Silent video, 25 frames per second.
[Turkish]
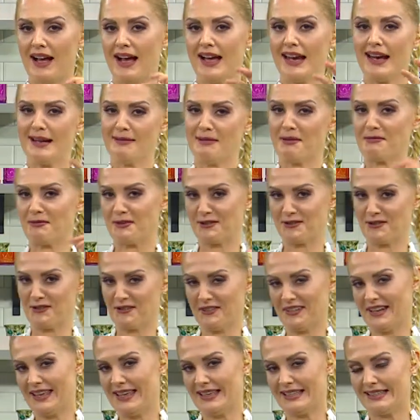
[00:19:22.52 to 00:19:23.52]
arama
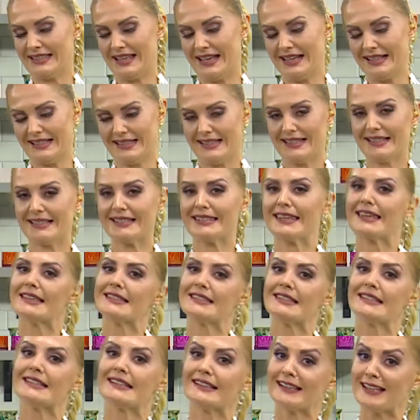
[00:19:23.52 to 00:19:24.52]
motoruna yazarsanız
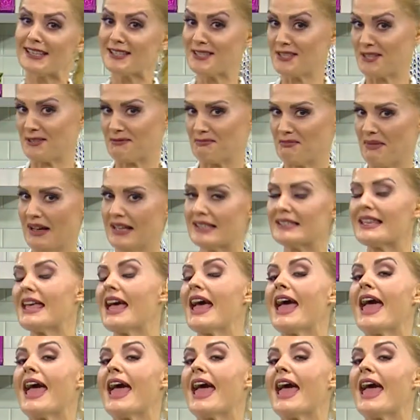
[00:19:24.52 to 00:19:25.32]
kesinlikle çıkmaz.